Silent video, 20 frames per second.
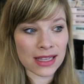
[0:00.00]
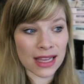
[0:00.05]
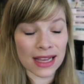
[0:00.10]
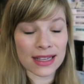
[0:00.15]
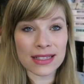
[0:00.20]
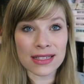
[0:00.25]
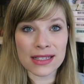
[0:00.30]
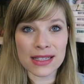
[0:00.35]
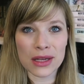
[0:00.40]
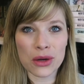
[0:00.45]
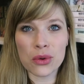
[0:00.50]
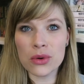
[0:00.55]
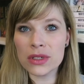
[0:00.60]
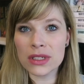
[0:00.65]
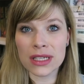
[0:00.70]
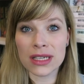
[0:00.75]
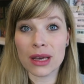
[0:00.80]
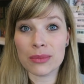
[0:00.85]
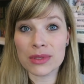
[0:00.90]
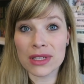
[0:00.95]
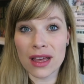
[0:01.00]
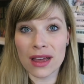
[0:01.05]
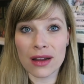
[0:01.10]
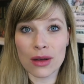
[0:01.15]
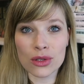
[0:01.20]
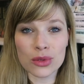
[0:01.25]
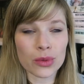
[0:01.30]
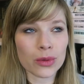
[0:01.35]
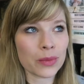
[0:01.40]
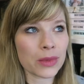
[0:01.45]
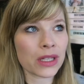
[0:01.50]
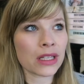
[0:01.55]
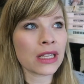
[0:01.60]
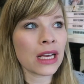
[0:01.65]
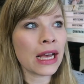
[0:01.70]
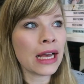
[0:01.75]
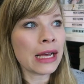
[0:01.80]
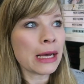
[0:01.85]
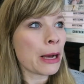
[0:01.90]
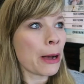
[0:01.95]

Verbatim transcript: 30 Sekunden. Ich habe es gerade ausprobiert.